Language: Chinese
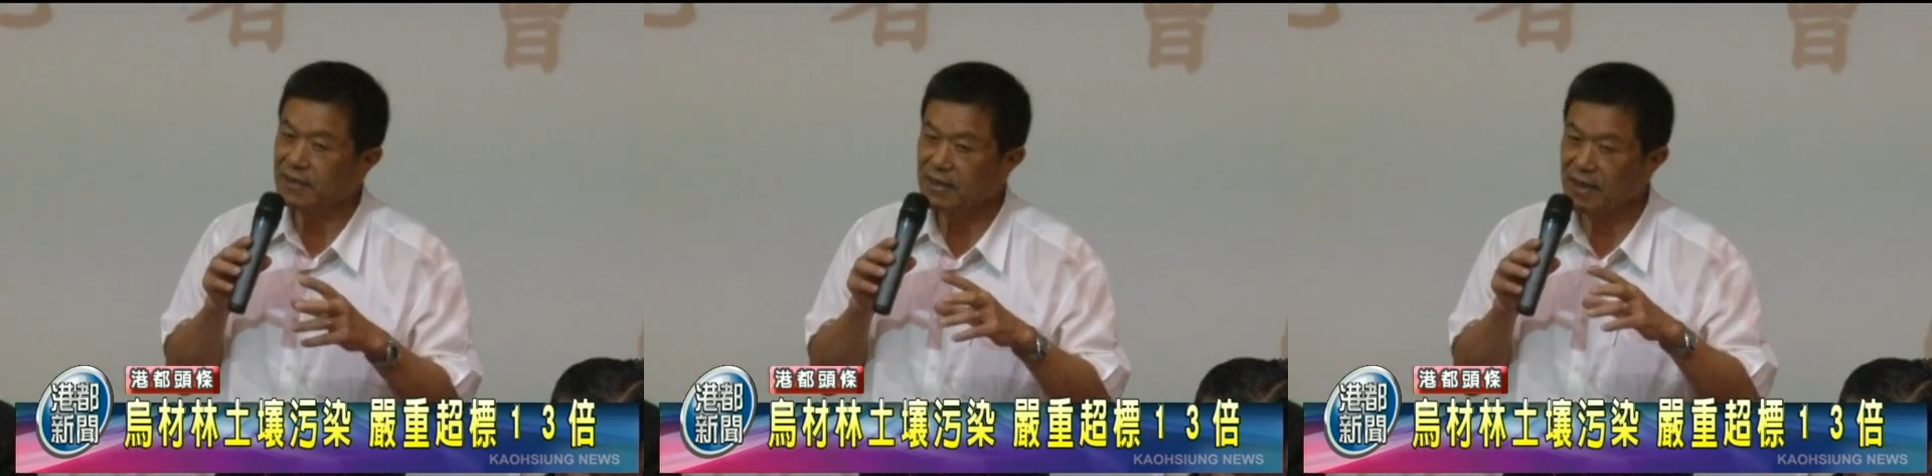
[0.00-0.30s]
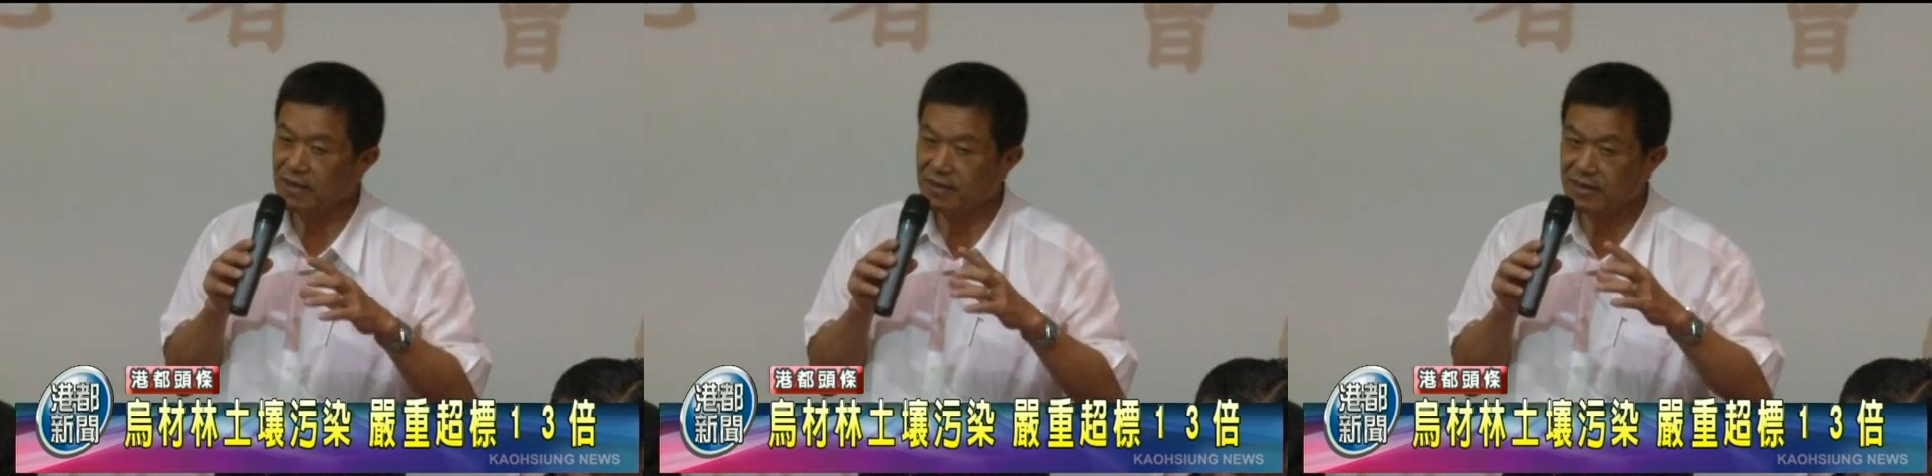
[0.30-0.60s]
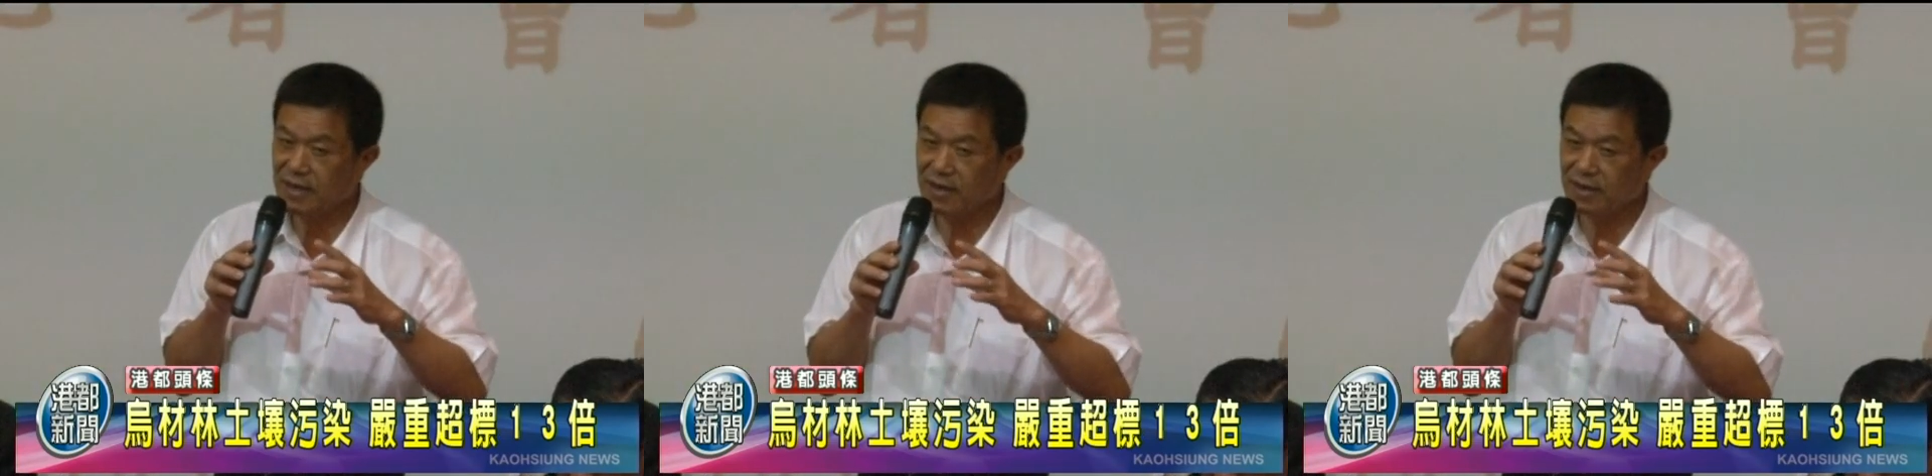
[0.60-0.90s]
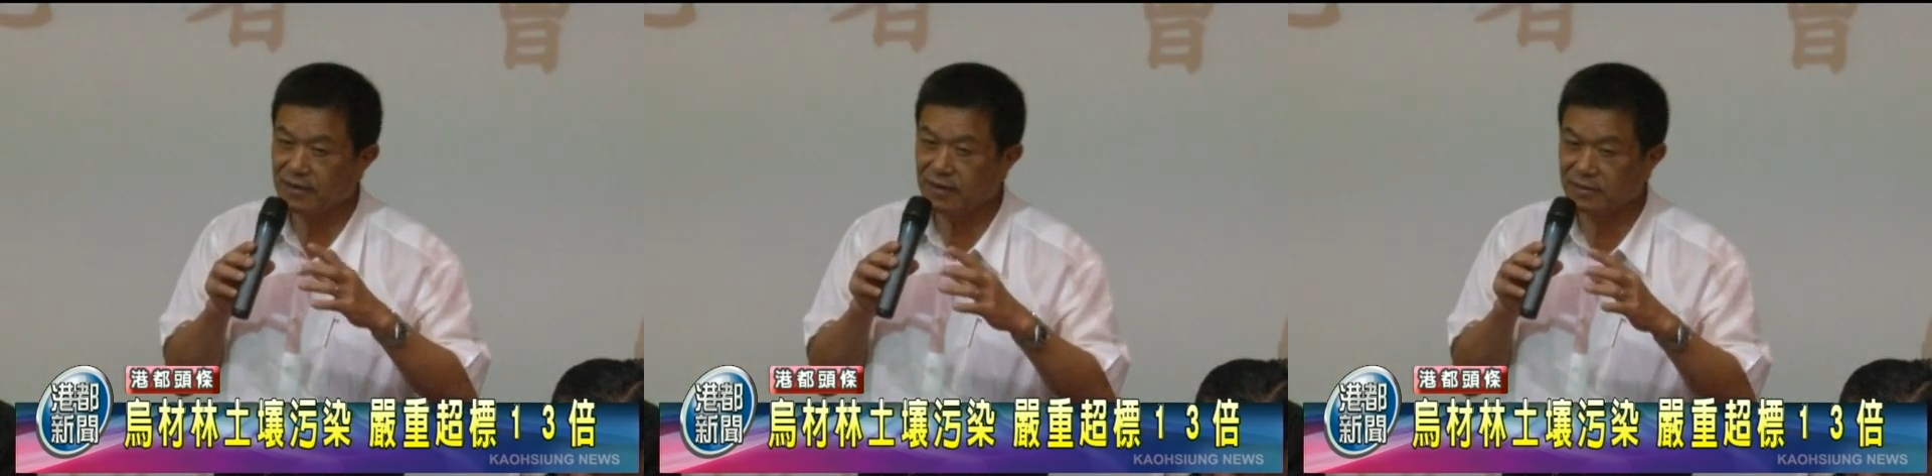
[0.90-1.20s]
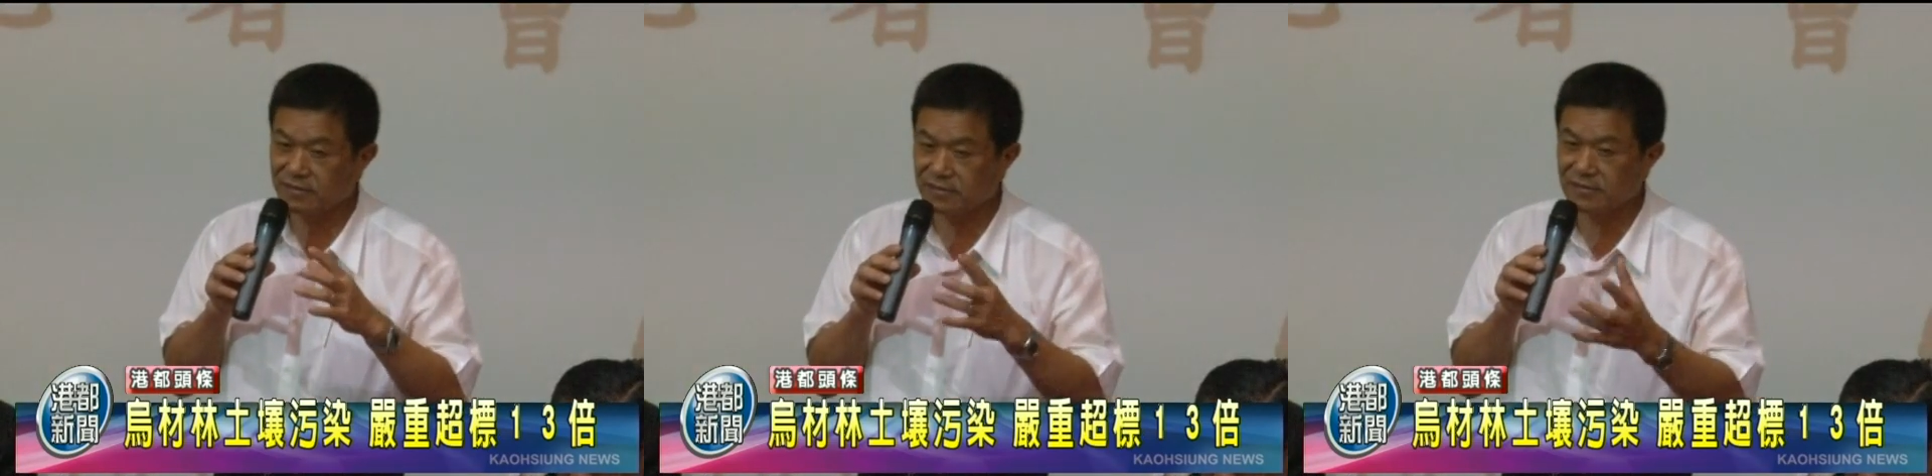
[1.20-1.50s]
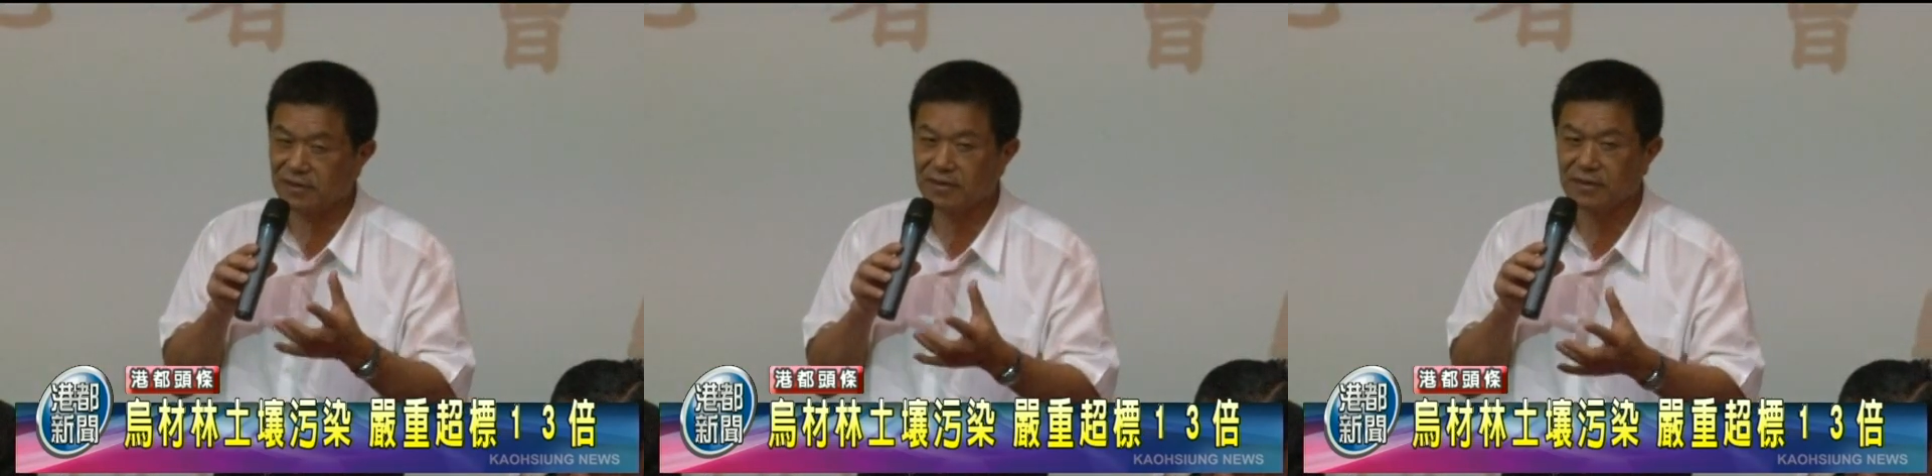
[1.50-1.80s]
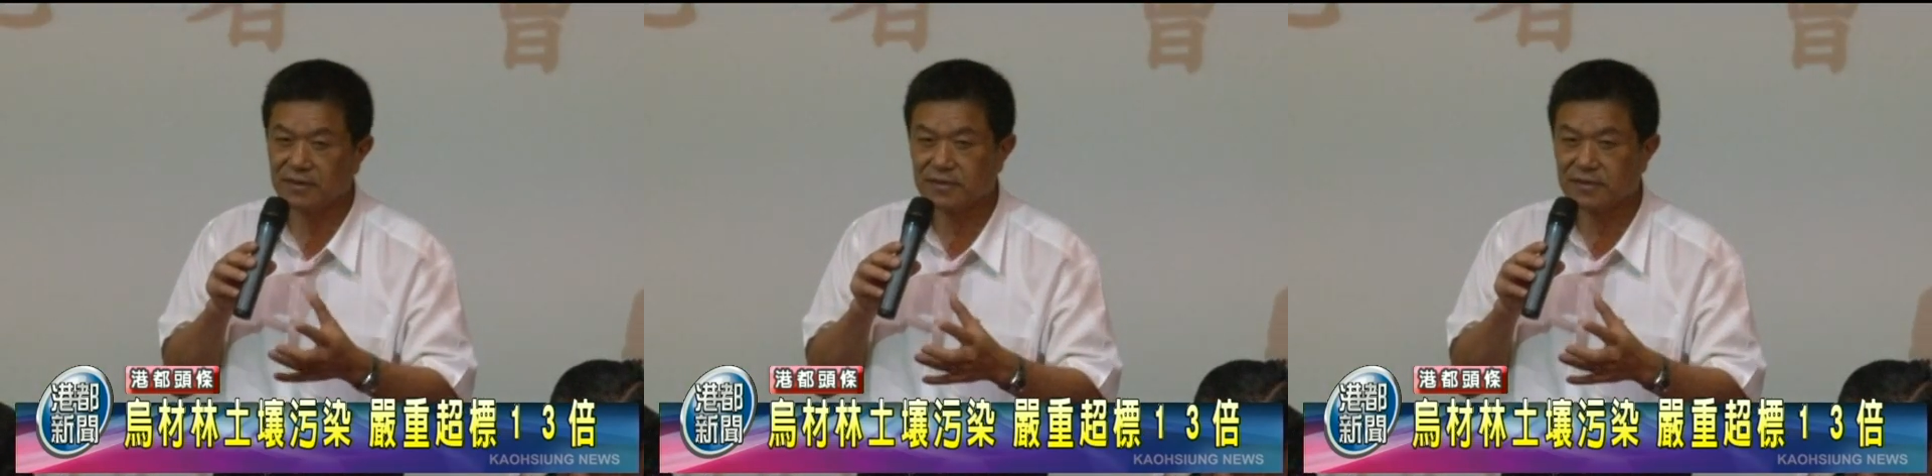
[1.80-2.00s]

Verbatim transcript: 遐遐二十四个，